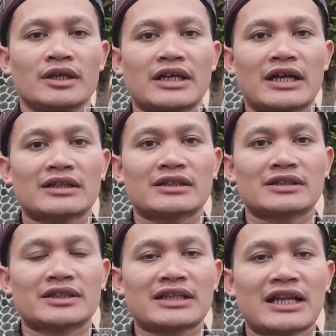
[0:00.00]
yang
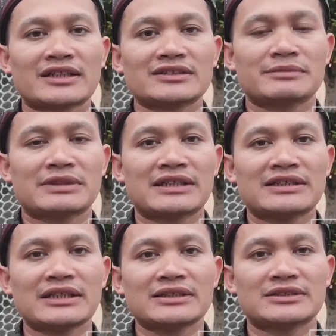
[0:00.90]
dikenalkan
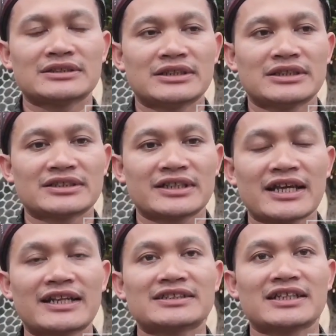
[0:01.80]
sebenarnya uh,
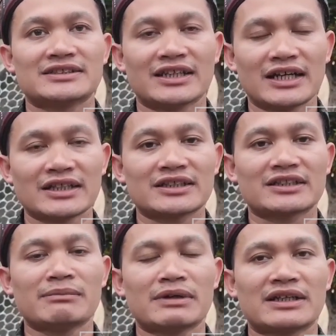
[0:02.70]
sederhana saja
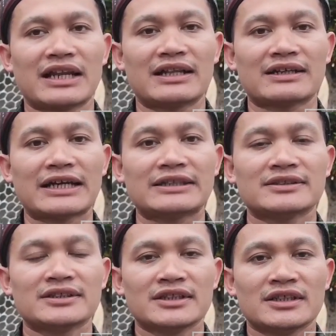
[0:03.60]
kita mengenalkan
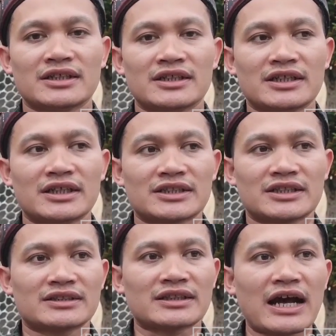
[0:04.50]
uh,
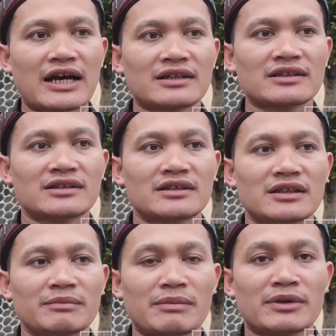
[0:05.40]
tentang
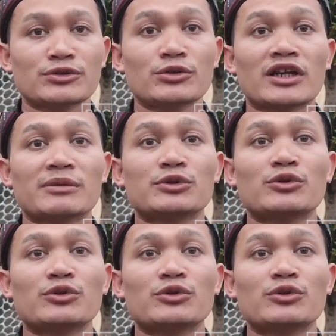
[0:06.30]
eh, pemilu 2024